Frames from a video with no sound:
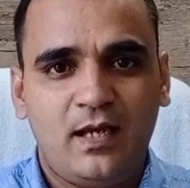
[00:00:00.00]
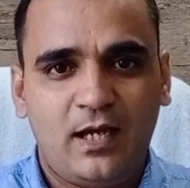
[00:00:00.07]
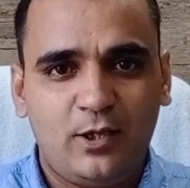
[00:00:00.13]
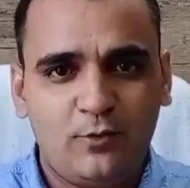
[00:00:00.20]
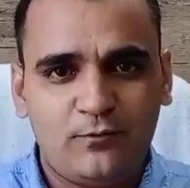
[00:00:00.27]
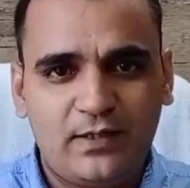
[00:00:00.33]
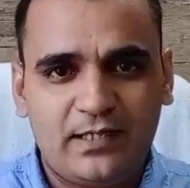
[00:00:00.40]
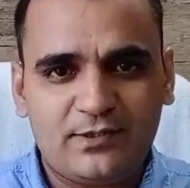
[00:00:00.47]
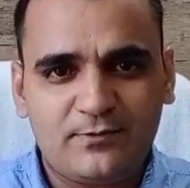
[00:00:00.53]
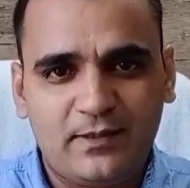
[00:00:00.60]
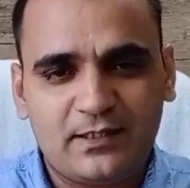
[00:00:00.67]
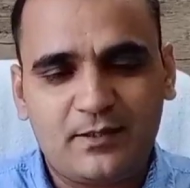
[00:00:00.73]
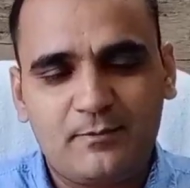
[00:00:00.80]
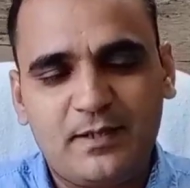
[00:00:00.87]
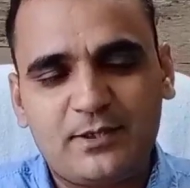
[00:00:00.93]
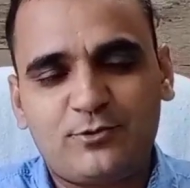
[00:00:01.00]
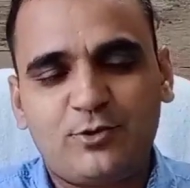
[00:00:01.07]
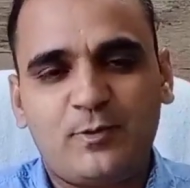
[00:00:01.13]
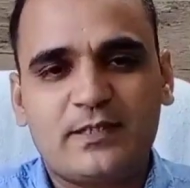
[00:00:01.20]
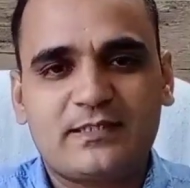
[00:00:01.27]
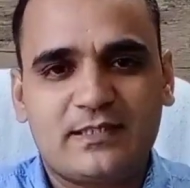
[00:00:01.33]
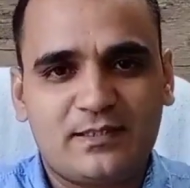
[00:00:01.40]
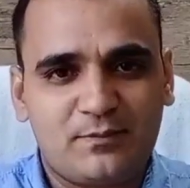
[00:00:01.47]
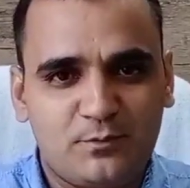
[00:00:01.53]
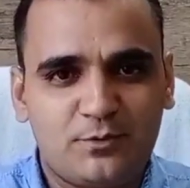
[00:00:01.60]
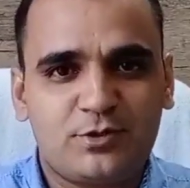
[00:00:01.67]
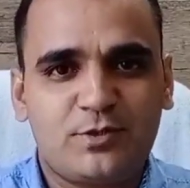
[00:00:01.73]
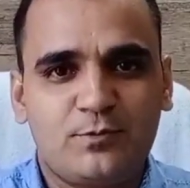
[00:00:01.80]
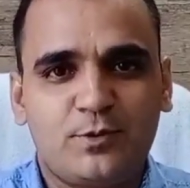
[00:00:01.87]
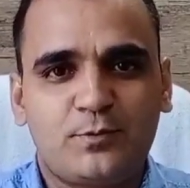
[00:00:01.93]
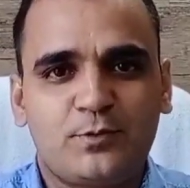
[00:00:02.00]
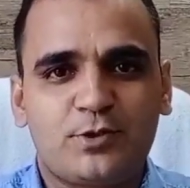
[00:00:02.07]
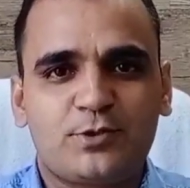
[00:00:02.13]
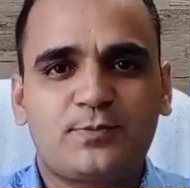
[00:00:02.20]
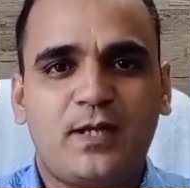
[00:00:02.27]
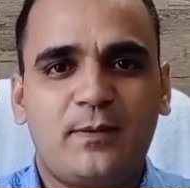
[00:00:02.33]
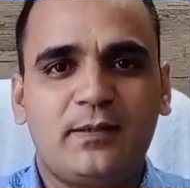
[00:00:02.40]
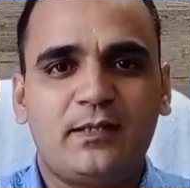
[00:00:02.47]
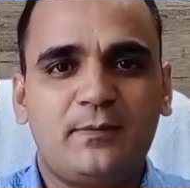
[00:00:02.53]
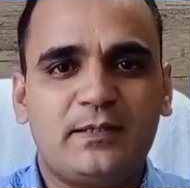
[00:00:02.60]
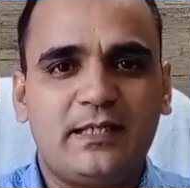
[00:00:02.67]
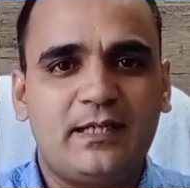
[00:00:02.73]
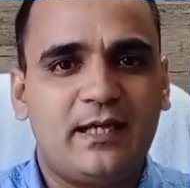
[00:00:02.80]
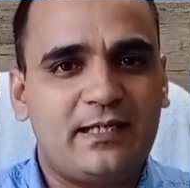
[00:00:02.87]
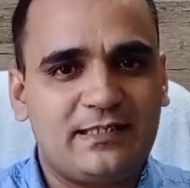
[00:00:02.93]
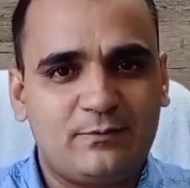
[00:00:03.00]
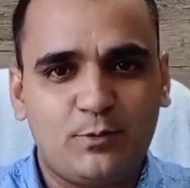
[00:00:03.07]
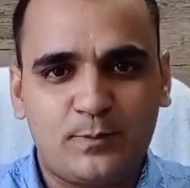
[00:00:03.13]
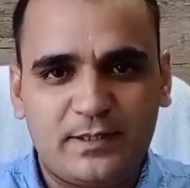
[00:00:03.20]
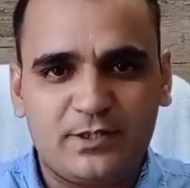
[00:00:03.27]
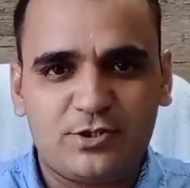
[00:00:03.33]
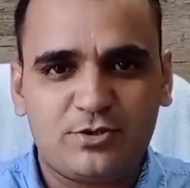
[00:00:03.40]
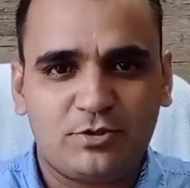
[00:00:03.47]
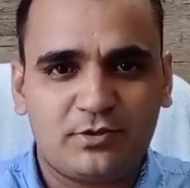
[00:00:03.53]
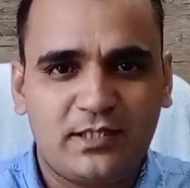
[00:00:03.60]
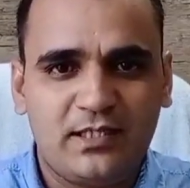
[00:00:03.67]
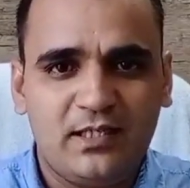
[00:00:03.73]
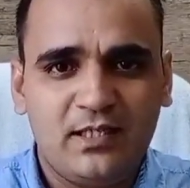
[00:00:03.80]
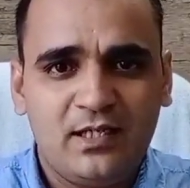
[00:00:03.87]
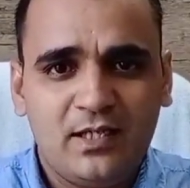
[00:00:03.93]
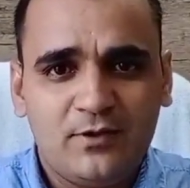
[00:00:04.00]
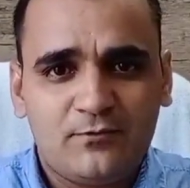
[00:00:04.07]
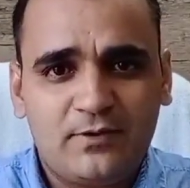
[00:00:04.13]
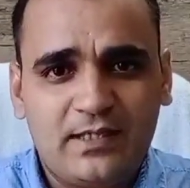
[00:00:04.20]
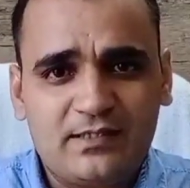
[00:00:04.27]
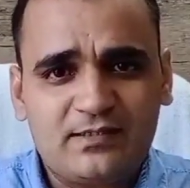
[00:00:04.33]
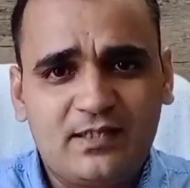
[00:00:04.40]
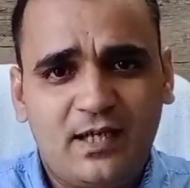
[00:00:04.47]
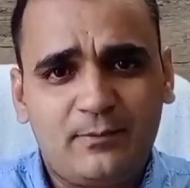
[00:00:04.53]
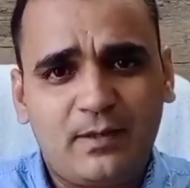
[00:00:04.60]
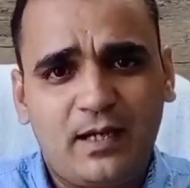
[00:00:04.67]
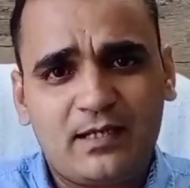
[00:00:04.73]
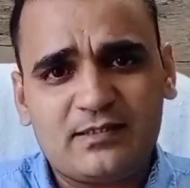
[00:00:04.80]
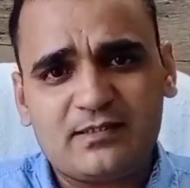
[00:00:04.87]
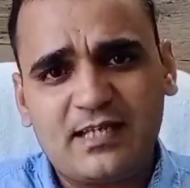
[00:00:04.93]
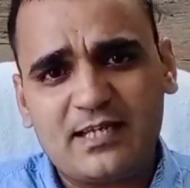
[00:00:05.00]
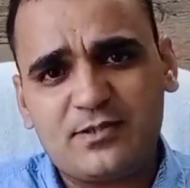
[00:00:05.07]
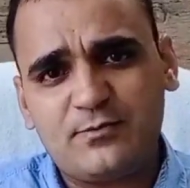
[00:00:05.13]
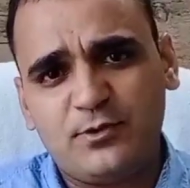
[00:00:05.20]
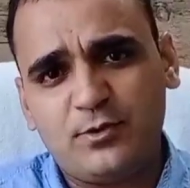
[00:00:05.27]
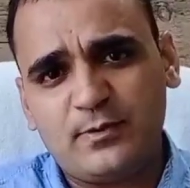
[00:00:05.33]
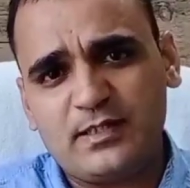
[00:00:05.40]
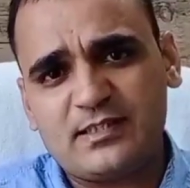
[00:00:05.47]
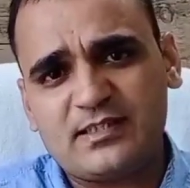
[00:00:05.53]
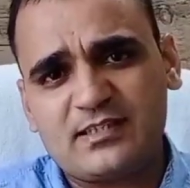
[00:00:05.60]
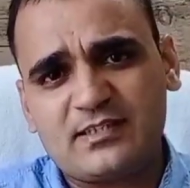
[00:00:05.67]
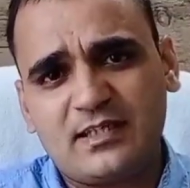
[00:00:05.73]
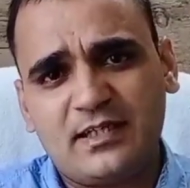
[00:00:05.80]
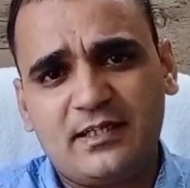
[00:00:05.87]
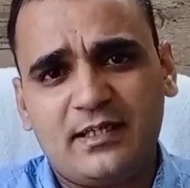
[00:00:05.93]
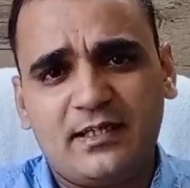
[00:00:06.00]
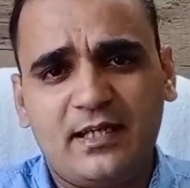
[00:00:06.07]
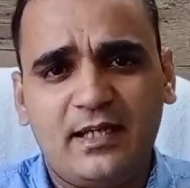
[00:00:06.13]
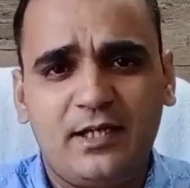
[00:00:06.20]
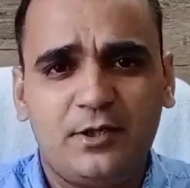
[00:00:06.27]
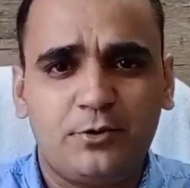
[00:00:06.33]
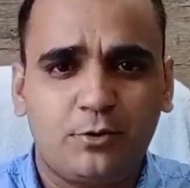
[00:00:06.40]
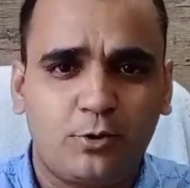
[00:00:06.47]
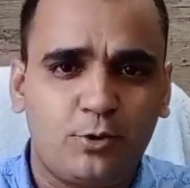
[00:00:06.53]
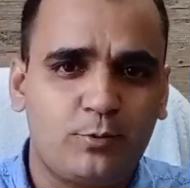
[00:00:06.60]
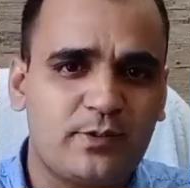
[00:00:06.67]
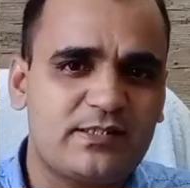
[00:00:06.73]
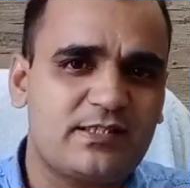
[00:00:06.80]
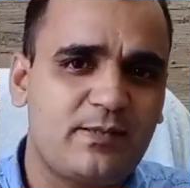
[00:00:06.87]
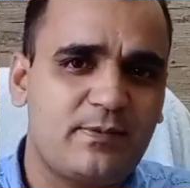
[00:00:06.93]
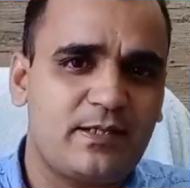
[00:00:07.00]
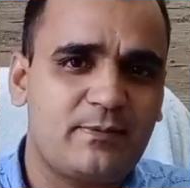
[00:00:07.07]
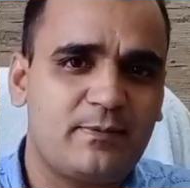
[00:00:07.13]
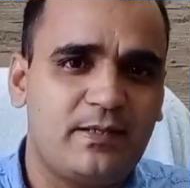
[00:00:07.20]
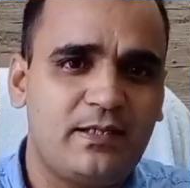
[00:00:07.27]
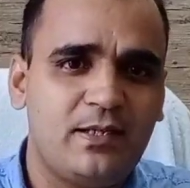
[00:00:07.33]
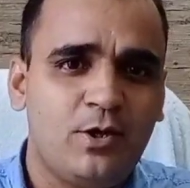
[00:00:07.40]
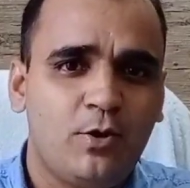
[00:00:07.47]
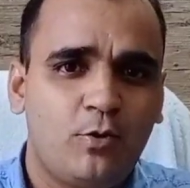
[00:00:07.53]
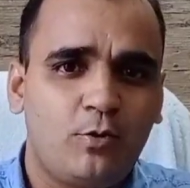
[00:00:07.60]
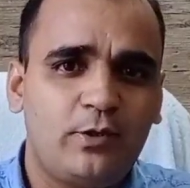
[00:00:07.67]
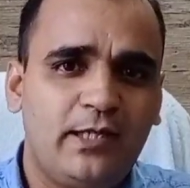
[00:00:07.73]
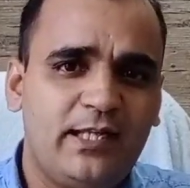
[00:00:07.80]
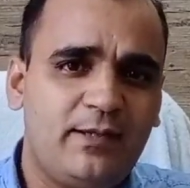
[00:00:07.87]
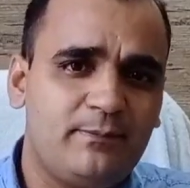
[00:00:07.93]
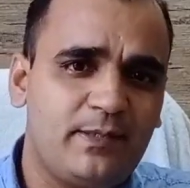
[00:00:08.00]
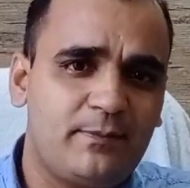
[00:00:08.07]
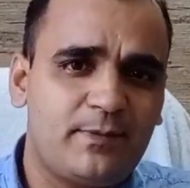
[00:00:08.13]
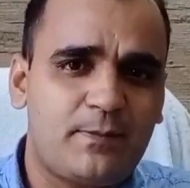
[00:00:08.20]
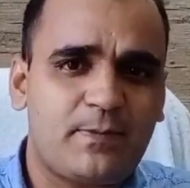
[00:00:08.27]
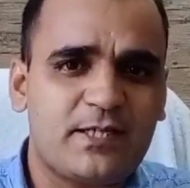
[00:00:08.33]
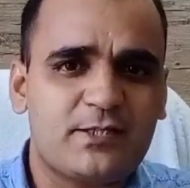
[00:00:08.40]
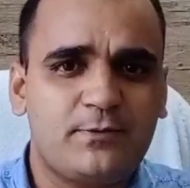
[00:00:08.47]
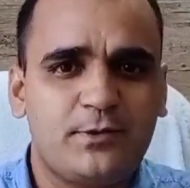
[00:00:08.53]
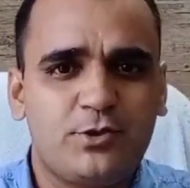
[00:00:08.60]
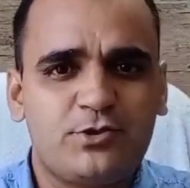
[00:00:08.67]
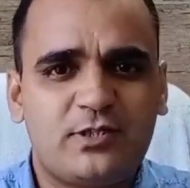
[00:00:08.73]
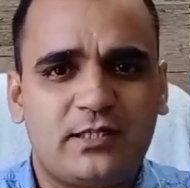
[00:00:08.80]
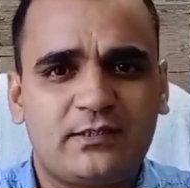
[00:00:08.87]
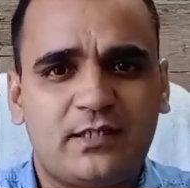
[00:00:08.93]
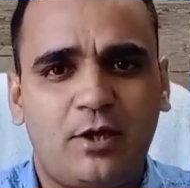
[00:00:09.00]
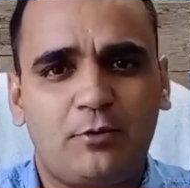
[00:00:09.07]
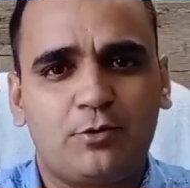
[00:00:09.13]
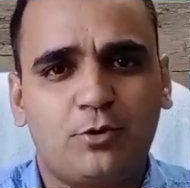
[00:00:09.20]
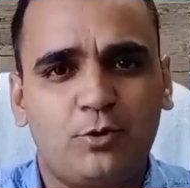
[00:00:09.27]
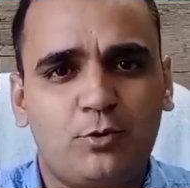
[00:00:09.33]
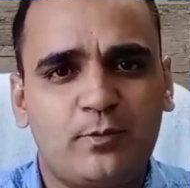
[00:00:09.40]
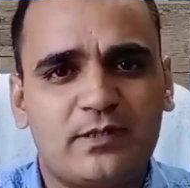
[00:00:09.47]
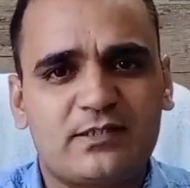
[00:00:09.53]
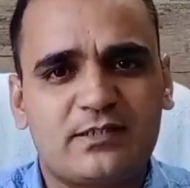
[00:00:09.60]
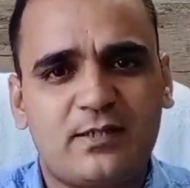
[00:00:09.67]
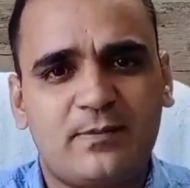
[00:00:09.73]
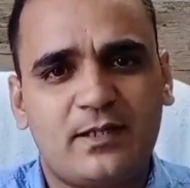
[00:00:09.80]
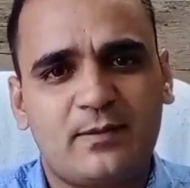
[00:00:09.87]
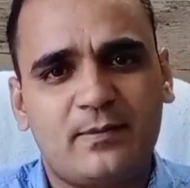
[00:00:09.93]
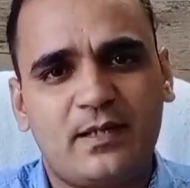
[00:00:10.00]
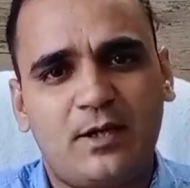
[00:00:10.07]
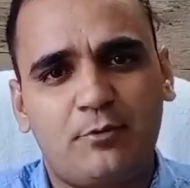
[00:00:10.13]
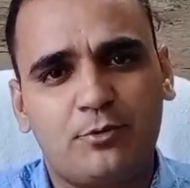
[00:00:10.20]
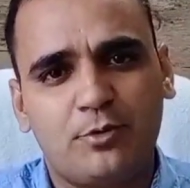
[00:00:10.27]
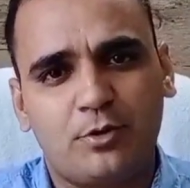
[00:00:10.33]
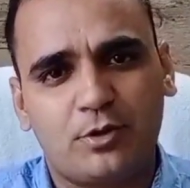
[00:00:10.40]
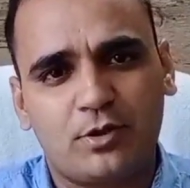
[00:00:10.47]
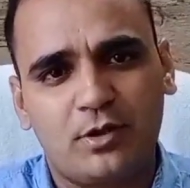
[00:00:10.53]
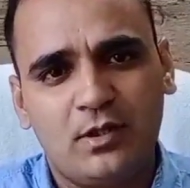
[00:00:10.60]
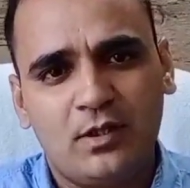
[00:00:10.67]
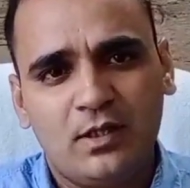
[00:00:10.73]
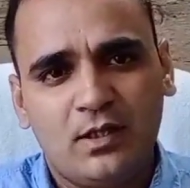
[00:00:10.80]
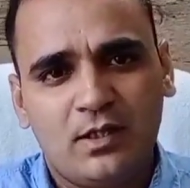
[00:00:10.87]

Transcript: हेलो फ्रेंड्स वेलकम बैक टू अवर चैनल मूर्ति वुड फ्लोर्स प्राइवेट लिमिटेड आई एम उपेंद्र चौधरी फ्रेंड्स हम आज के इस वीडियो में डिस्कस करने जा रहे हैं इंडोर लूवर्स के बारे में ऑलरेडी हमने अपने पास वीडियोस के अंदर आउटडोर लूवर्स के बारे में आउटडोर